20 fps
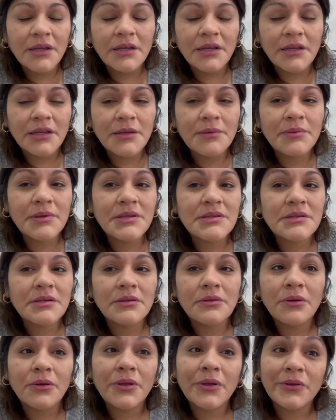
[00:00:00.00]
Y me dice,
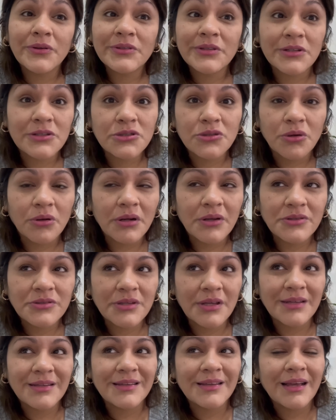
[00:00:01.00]
no quiero estar sola, o
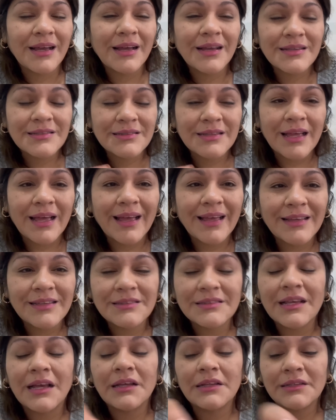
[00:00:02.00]
sea, ya está,
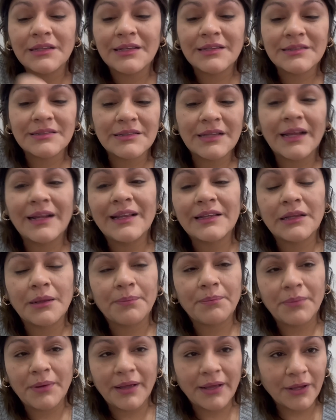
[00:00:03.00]
está en la
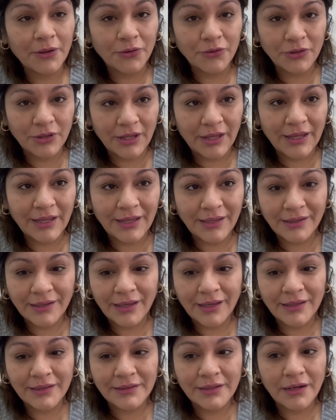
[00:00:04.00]
etapa donde
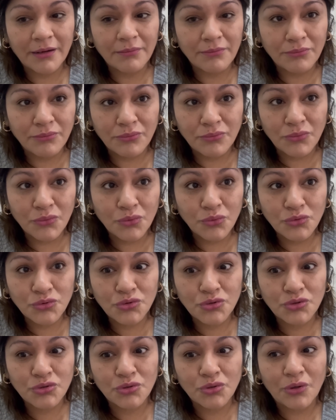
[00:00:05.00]
ella entra
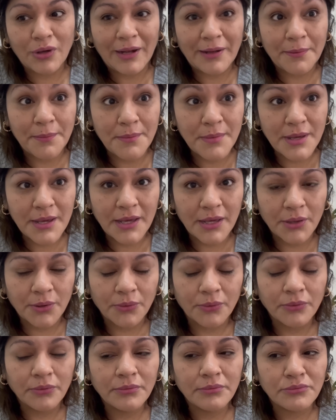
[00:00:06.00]
mucho al
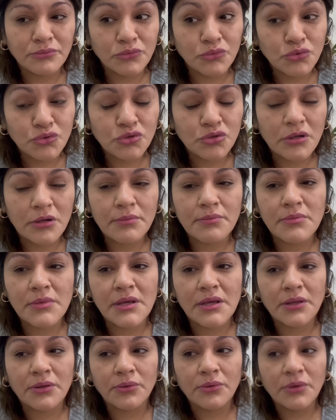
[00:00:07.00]
miedo, mucho al
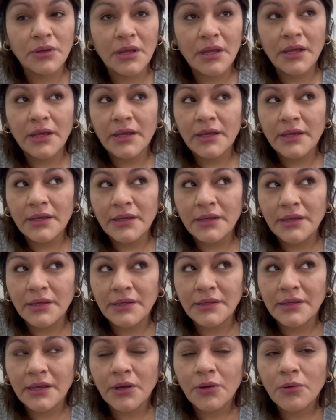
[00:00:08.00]
miedo
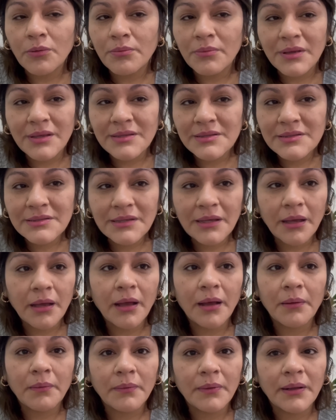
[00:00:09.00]
y ya comienza
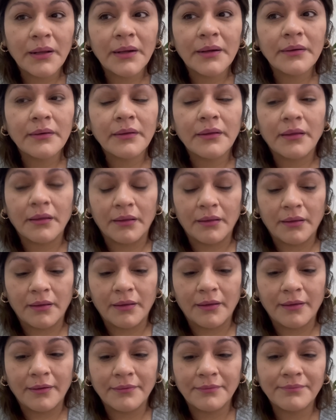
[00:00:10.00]
a hablar
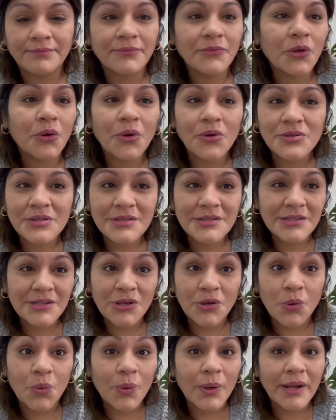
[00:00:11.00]
eh, cosas
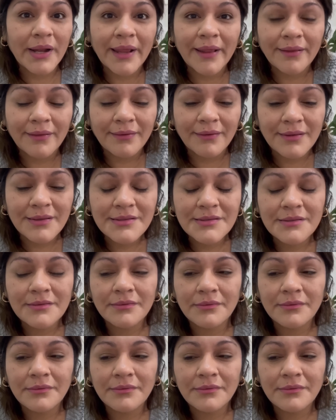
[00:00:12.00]
incoherentes.